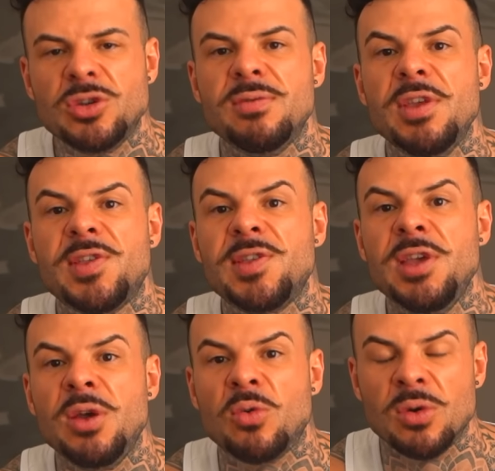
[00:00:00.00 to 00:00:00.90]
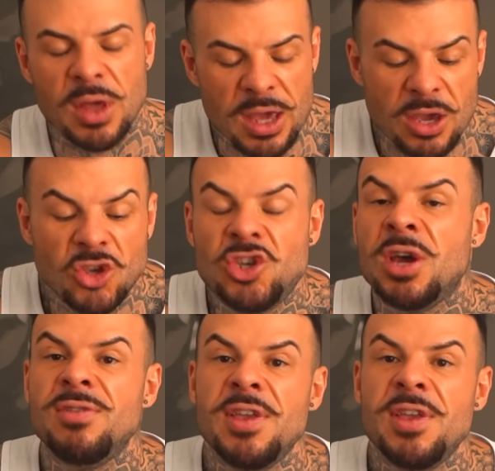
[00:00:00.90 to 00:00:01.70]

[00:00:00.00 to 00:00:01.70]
dia 25, dia